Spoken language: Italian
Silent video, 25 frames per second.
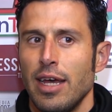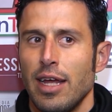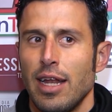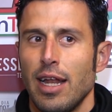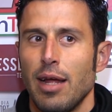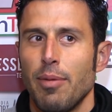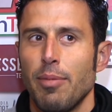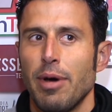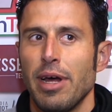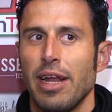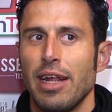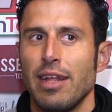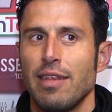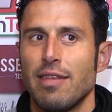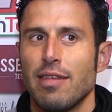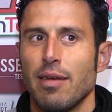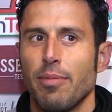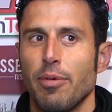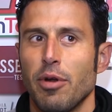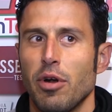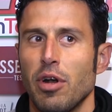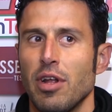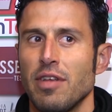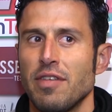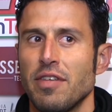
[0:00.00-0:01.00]
l'amarezza
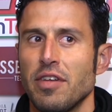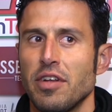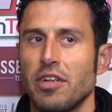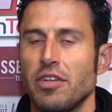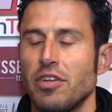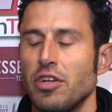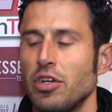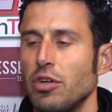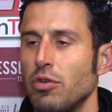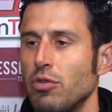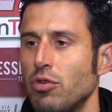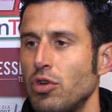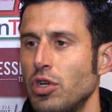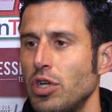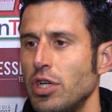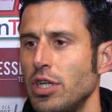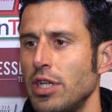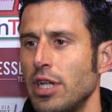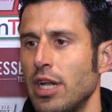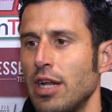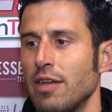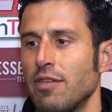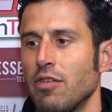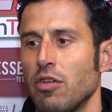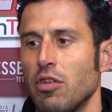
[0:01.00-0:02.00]
per non esserci
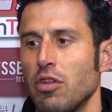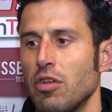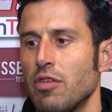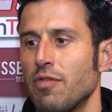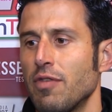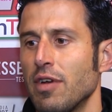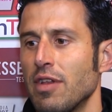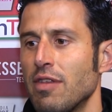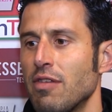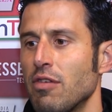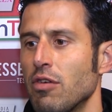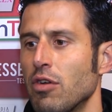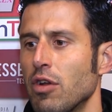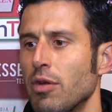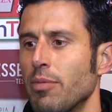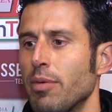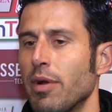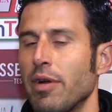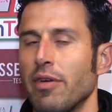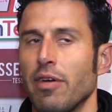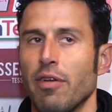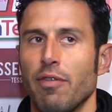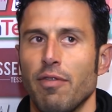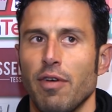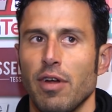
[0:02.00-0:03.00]
riusciti e la soddisfazione
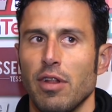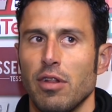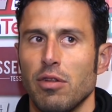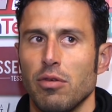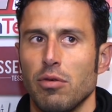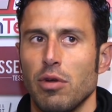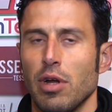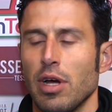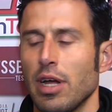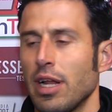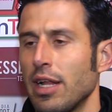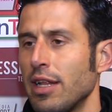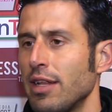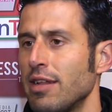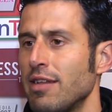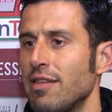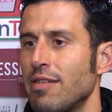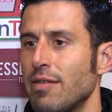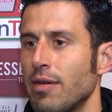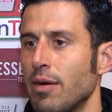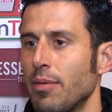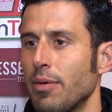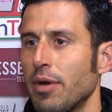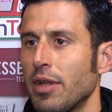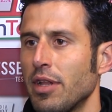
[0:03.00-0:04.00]
per aver fatto una
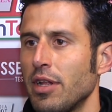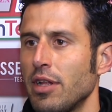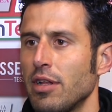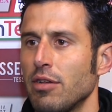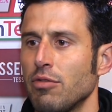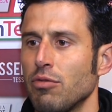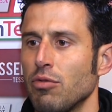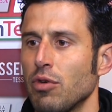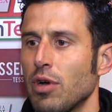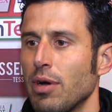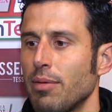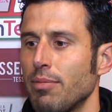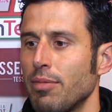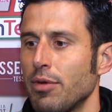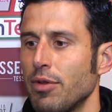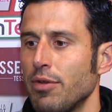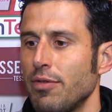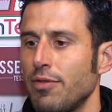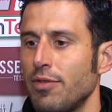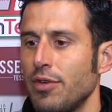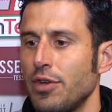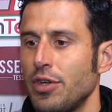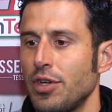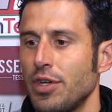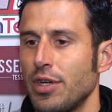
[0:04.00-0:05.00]
grandissima partita su un campo
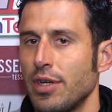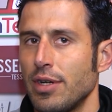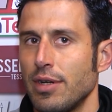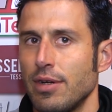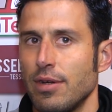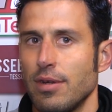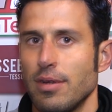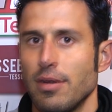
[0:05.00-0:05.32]
difficile.